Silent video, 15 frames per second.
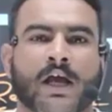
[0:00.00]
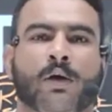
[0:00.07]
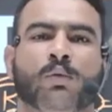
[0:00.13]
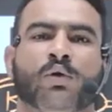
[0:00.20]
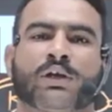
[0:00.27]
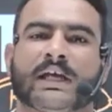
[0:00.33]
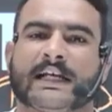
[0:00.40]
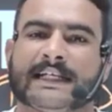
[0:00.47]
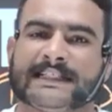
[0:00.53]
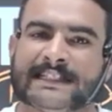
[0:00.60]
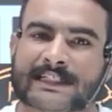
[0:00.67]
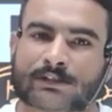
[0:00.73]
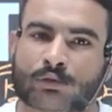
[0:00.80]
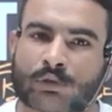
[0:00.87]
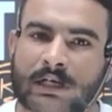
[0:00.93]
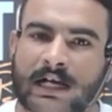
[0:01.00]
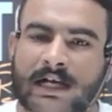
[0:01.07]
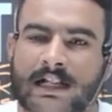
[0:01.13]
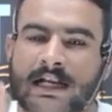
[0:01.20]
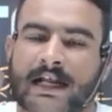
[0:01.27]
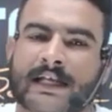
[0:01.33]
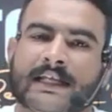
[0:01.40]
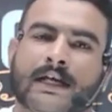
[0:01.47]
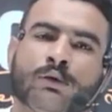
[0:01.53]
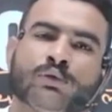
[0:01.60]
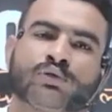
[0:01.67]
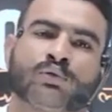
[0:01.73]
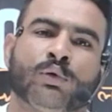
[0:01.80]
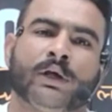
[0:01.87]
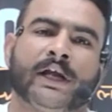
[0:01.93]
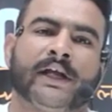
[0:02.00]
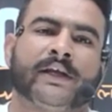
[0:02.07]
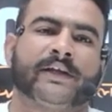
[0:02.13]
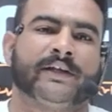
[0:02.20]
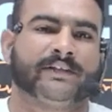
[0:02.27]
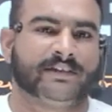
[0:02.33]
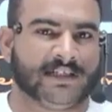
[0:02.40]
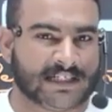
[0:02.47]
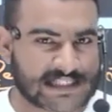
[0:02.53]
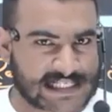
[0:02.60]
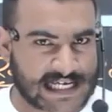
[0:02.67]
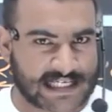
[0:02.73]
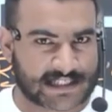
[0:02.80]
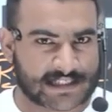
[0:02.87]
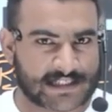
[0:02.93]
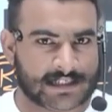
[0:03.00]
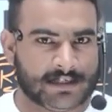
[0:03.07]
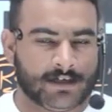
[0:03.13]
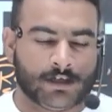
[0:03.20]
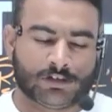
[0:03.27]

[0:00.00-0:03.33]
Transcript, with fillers: वो क्या रिजेक्ट होगा या उसको एंट्री दी जाएगी